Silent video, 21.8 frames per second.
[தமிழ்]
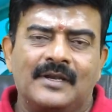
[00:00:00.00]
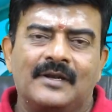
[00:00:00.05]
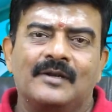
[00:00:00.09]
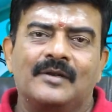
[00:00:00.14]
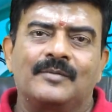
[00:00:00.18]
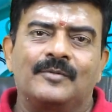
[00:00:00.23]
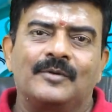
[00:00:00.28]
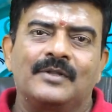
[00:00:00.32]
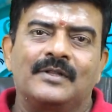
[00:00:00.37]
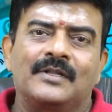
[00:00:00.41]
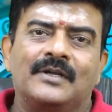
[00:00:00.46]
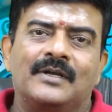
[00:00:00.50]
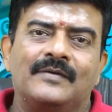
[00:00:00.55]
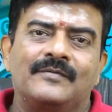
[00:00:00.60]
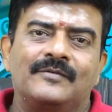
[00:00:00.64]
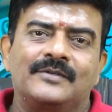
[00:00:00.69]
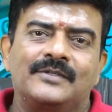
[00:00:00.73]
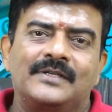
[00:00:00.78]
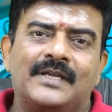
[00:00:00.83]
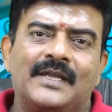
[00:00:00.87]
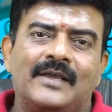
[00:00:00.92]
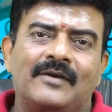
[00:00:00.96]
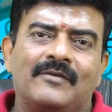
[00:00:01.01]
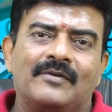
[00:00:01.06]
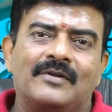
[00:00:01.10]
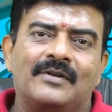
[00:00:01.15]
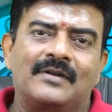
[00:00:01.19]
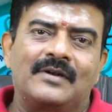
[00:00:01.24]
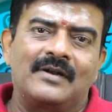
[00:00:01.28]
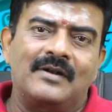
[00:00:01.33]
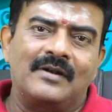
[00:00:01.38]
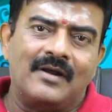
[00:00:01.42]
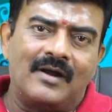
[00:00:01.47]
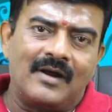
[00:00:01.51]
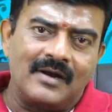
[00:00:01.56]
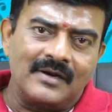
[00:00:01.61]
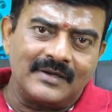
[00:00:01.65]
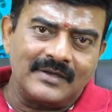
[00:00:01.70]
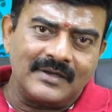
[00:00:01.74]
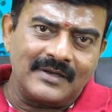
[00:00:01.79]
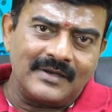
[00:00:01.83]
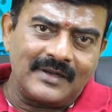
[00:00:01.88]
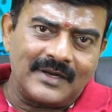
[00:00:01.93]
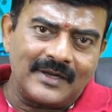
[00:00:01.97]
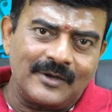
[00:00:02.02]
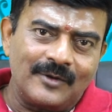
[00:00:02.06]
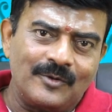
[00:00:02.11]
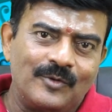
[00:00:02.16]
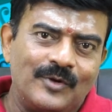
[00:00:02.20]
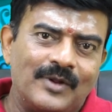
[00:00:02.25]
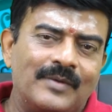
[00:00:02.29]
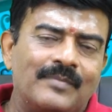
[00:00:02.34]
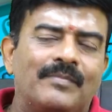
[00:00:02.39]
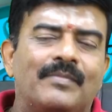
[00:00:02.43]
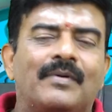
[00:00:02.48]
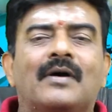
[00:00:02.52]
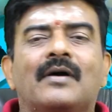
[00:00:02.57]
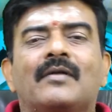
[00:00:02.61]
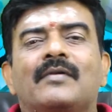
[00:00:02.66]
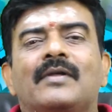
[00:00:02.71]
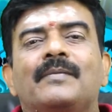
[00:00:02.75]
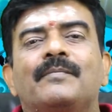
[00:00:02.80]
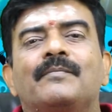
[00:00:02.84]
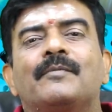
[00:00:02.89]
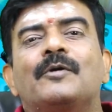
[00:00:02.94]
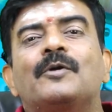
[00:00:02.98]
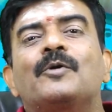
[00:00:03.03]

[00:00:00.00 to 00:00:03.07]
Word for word: இறங்கும்போது இந்த கன்ஃபியூஷன் ஏன் வருதுன்னா நான்கு கிரகங்களுடைய பார்வை